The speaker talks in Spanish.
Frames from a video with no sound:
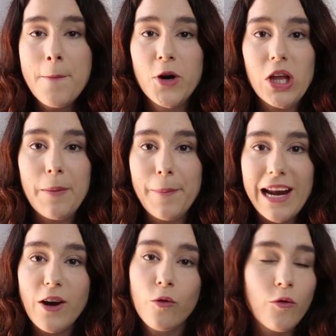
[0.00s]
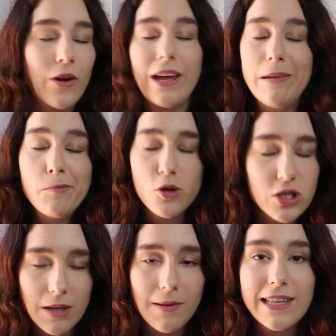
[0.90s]
porque en verano fue
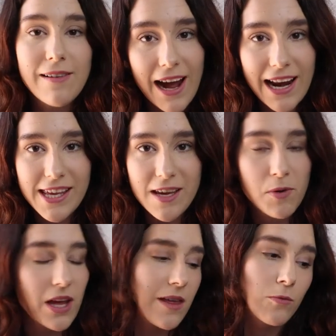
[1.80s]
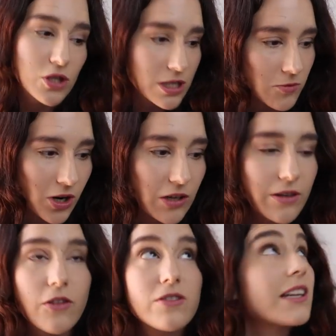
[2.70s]
imposible trabajar allí porque hacía muchísimo
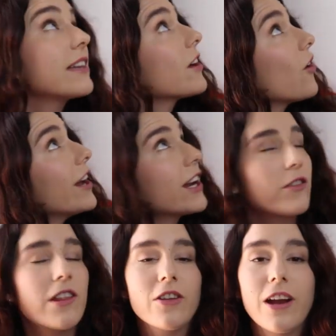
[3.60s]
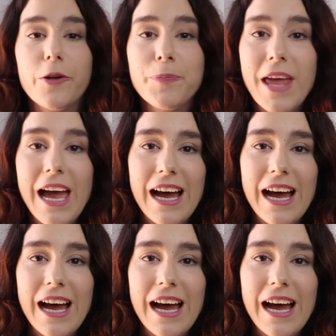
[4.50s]
calor, entonces aquí tengo aire acondicionado,